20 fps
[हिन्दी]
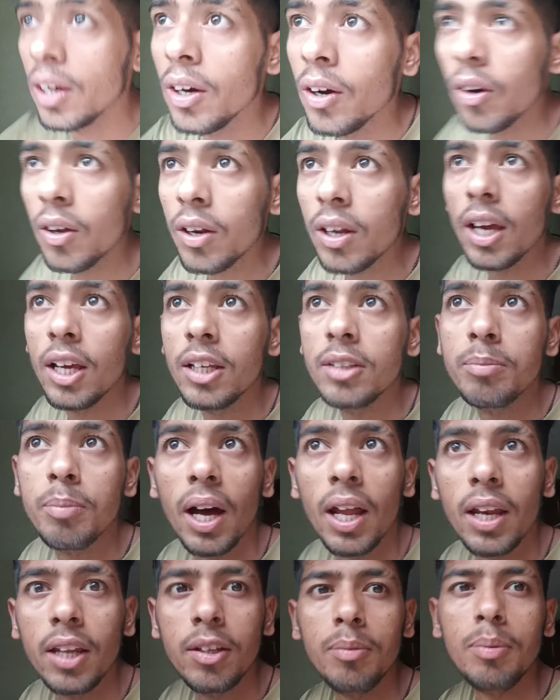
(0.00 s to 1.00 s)
और गई
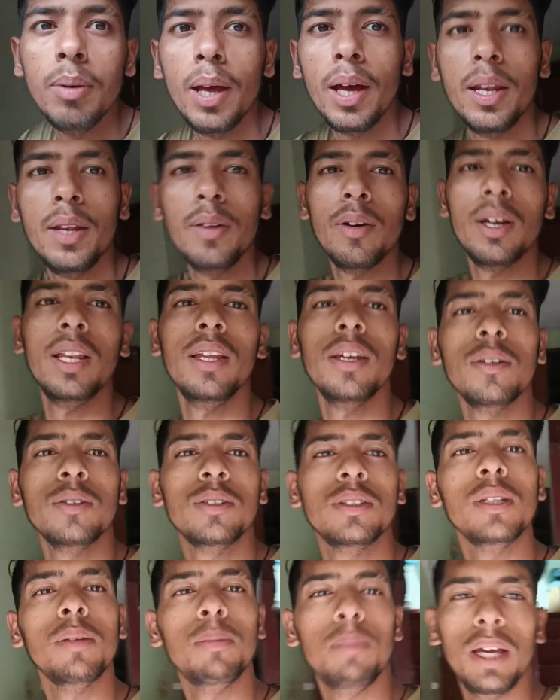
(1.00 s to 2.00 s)
बारिश भी आने वाली है
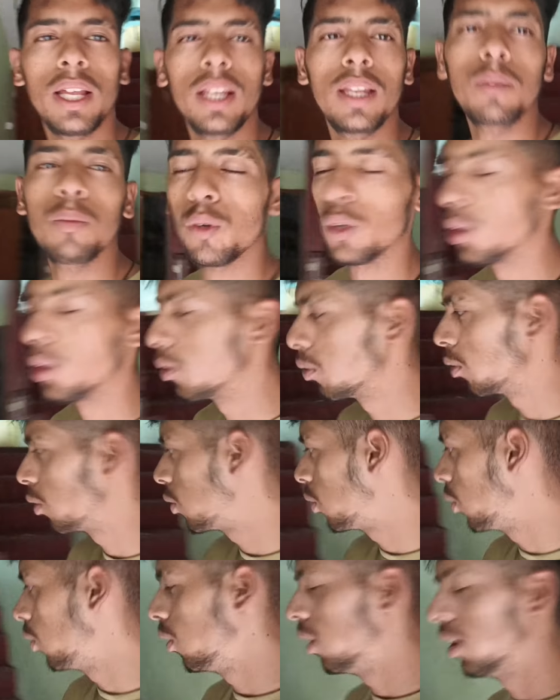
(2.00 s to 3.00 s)
उससे पहले मुर्गियों को
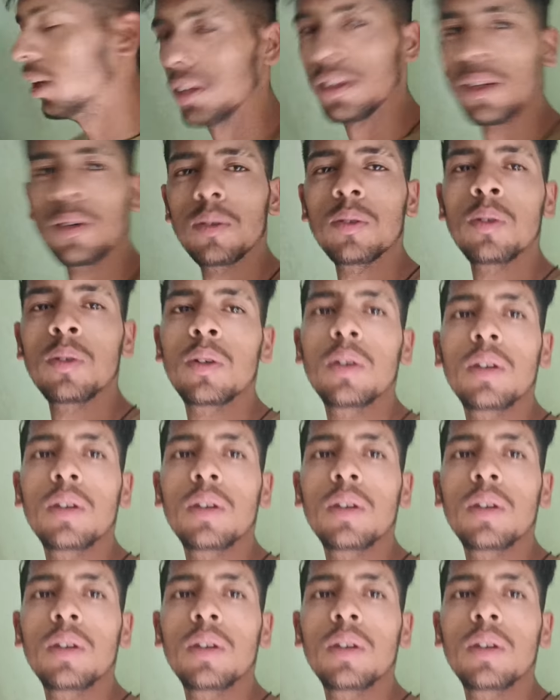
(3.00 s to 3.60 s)
खोल लेता हूँ